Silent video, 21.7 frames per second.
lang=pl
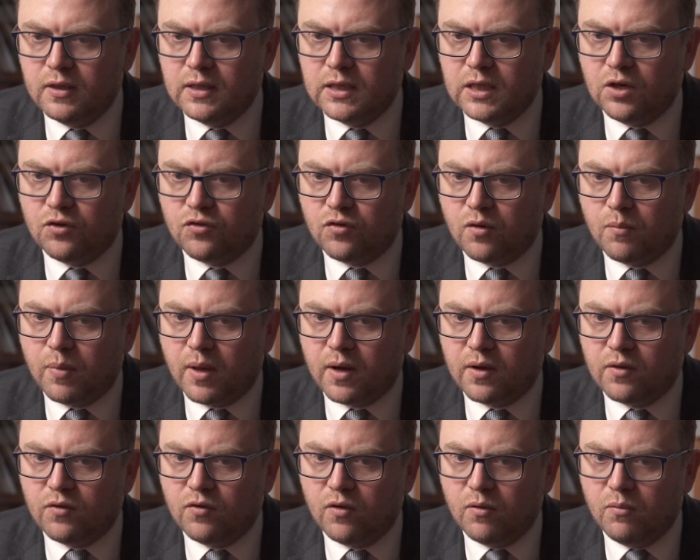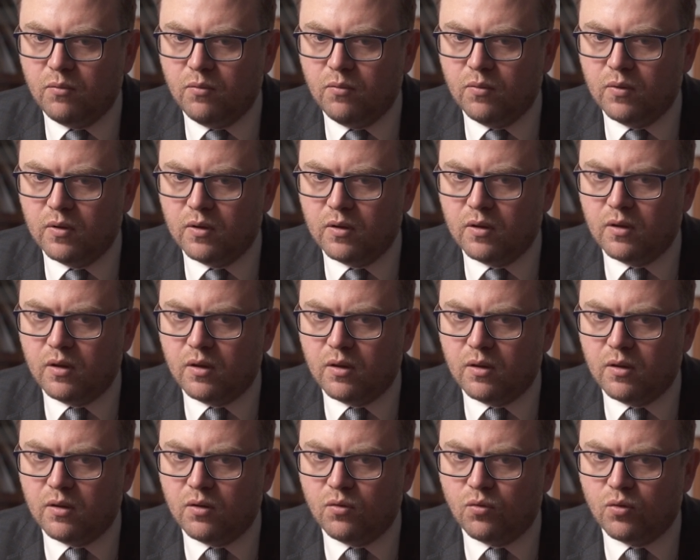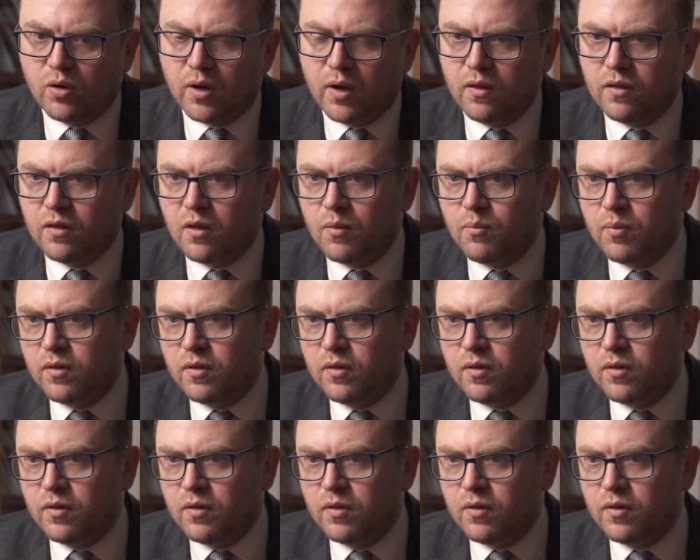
jeszcze bardziej ukraińskie